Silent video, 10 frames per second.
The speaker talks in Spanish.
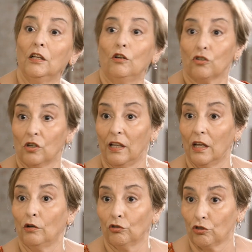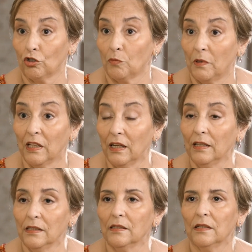sí los hay en otros
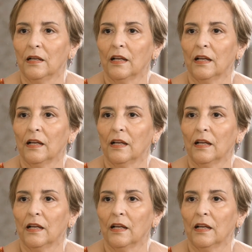hospitales,